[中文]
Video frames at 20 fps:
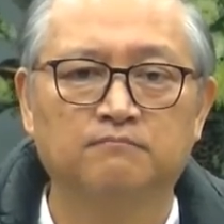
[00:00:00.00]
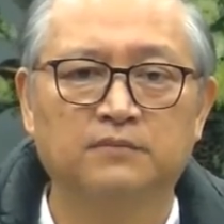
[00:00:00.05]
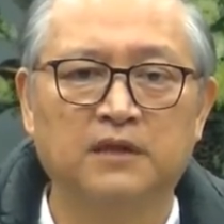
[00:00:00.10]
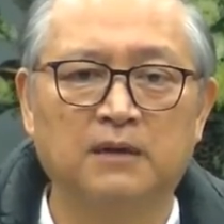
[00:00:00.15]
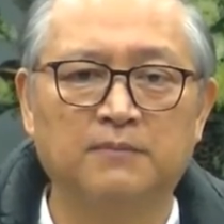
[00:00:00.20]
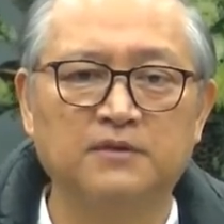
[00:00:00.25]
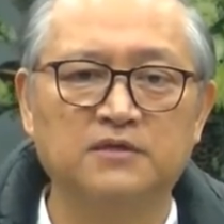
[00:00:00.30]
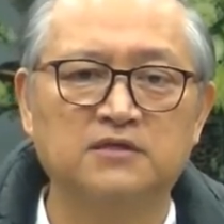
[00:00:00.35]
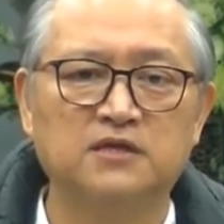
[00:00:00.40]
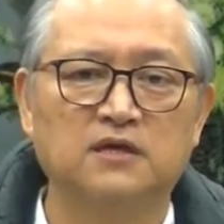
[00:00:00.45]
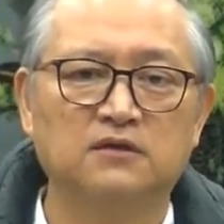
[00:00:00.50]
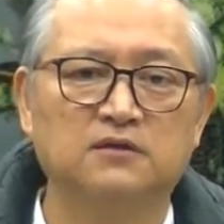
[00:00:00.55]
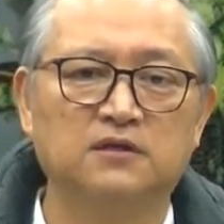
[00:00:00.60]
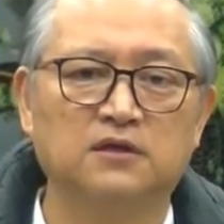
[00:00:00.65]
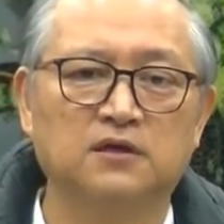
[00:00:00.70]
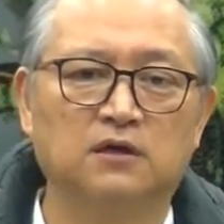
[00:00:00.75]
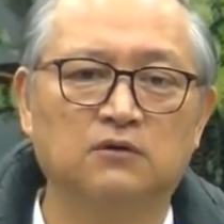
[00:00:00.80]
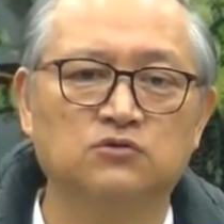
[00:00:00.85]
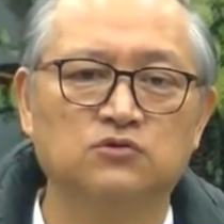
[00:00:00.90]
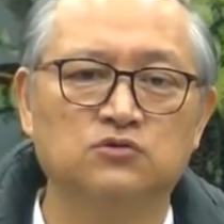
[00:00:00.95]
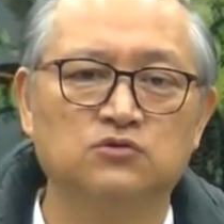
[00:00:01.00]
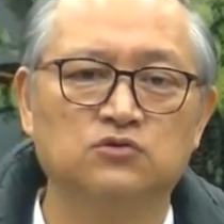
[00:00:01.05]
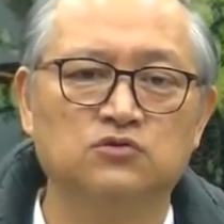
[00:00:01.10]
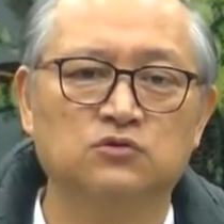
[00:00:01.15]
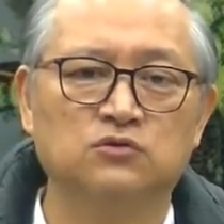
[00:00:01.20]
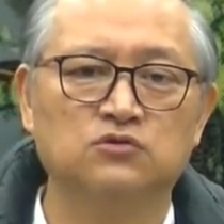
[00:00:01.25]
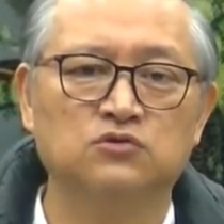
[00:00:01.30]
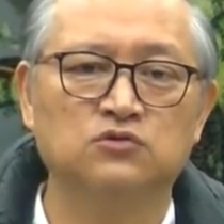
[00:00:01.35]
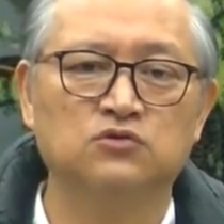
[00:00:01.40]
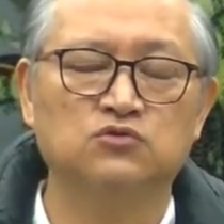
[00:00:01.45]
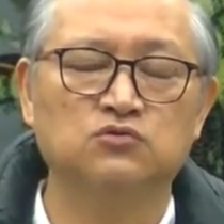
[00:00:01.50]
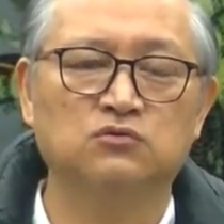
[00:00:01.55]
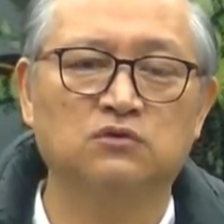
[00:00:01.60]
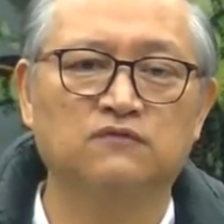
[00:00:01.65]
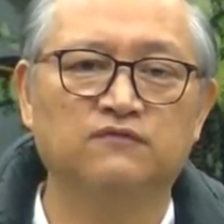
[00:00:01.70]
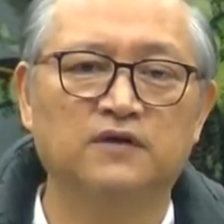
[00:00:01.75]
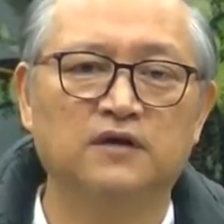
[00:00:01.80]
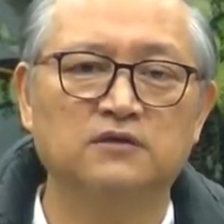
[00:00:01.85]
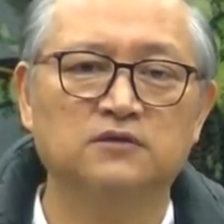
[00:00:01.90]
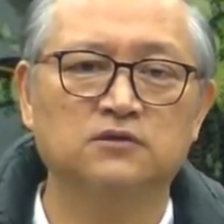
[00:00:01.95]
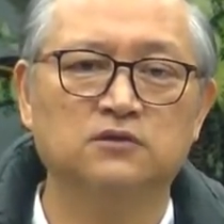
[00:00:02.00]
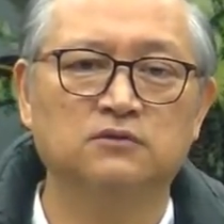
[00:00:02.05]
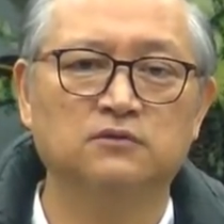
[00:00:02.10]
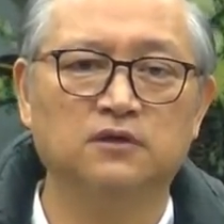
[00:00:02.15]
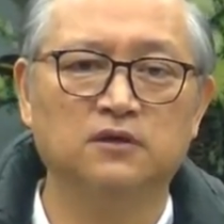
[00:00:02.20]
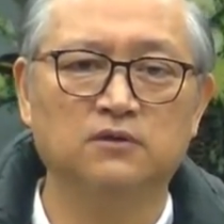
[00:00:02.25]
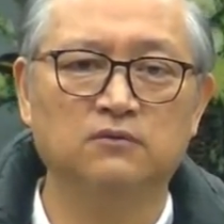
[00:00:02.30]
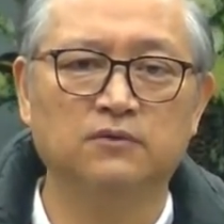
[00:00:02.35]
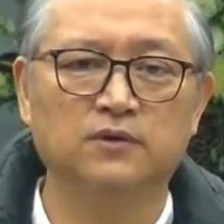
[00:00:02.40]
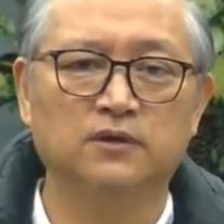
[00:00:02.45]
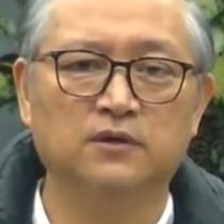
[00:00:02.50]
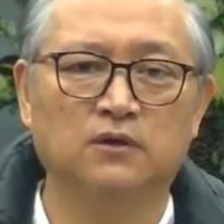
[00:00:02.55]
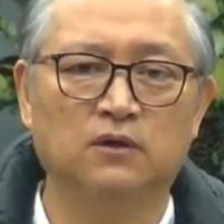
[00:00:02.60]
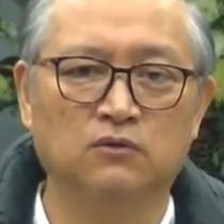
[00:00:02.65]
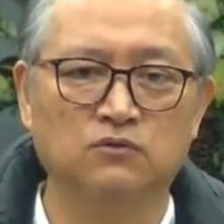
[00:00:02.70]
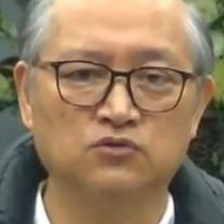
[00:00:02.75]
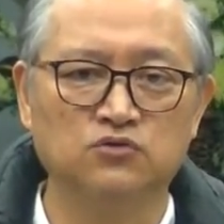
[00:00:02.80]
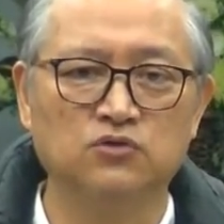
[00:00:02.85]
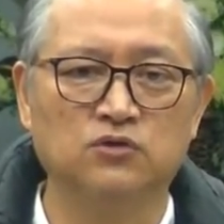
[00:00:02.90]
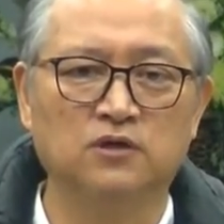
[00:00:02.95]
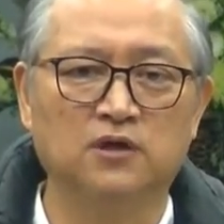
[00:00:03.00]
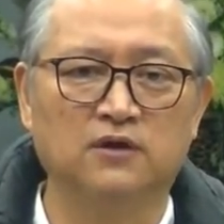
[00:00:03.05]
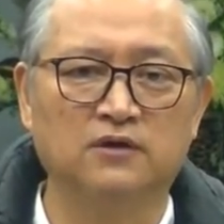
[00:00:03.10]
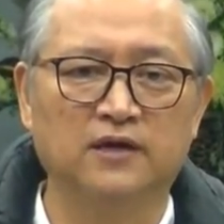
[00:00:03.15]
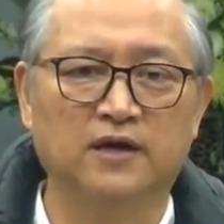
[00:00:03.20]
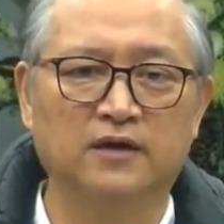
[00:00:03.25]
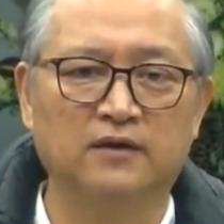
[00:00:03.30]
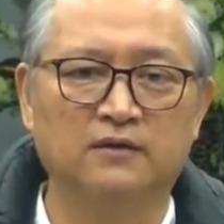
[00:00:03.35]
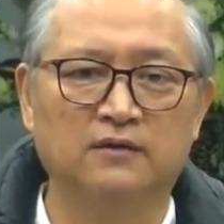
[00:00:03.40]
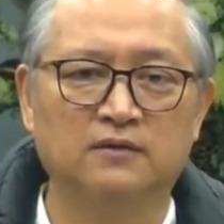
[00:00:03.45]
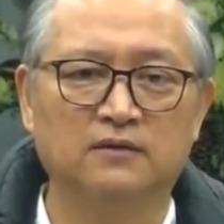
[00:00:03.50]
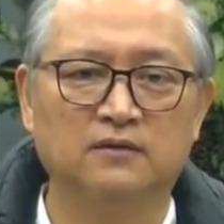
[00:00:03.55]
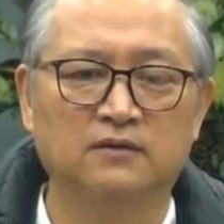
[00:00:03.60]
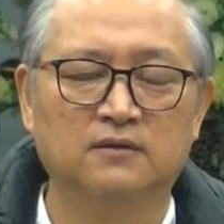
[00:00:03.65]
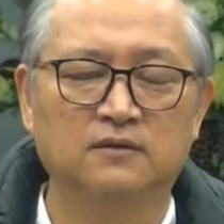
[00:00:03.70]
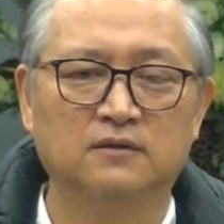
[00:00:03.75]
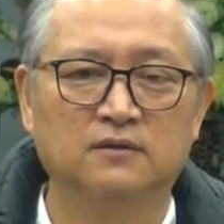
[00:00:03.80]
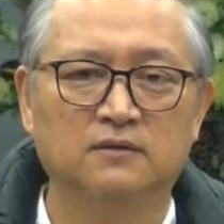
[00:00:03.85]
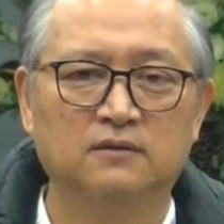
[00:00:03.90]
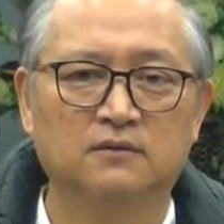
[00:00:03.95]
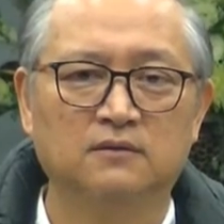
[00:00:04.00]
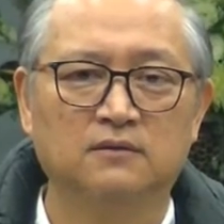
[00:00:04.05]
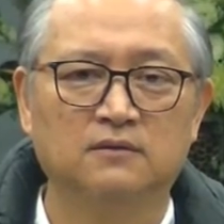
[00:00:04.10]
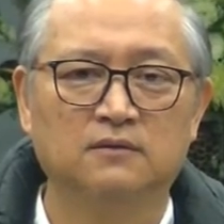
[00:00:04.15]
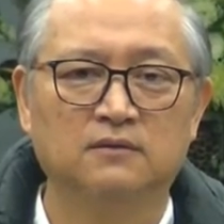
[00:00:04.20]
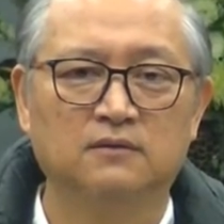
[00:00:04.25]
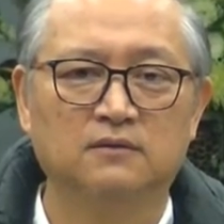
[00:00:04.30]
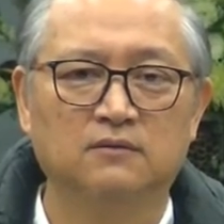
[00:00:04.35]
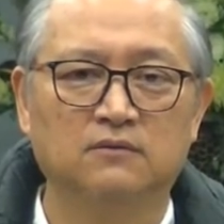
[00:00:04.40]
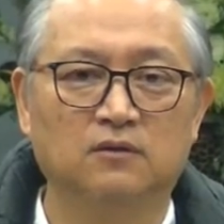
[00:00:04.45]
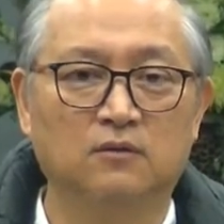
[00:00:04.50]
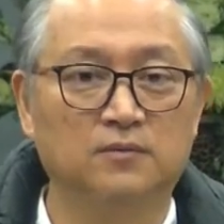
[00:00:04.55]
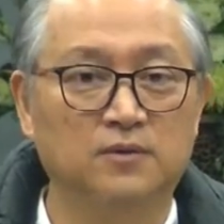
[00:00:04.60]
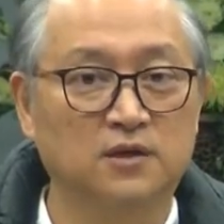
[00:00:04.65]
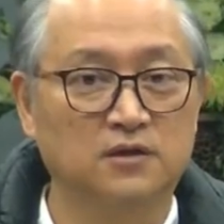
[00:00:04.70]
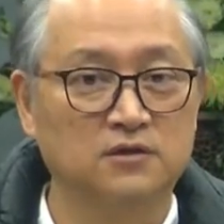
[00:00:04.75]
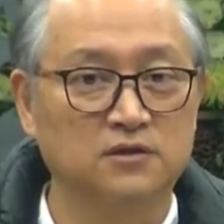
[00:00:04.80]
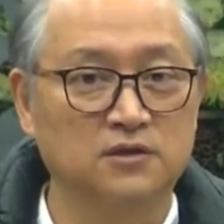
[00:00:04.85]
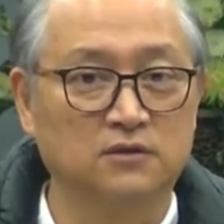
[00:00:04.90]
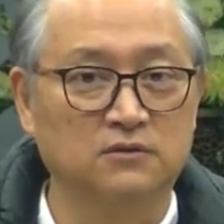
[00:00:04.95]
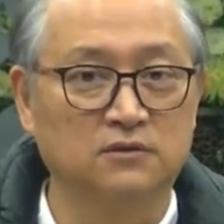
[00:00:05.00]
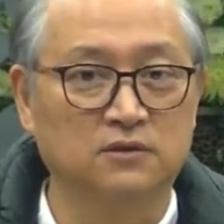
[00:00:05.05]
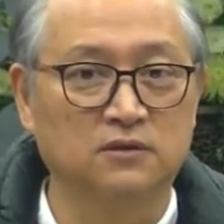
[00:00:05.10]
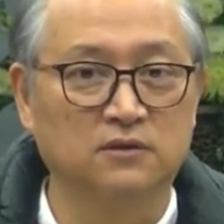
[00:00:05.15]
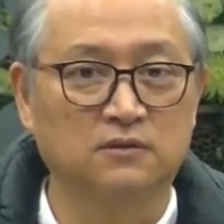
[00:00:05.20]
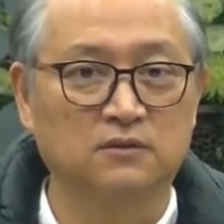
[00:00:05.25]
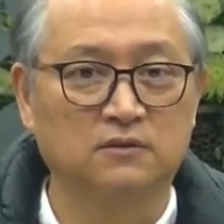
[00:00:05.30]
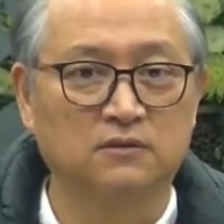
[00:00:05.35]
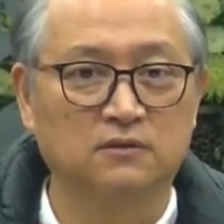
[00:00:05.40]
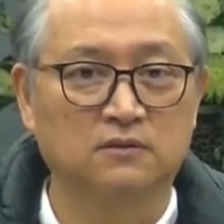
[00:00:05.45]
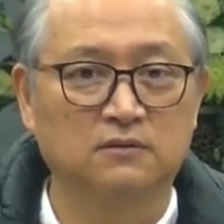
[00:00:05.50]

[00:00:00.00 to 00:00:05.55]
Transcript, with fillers: 他被上帝要求说去做个方舟，因为洪水要来了。我们要晓得。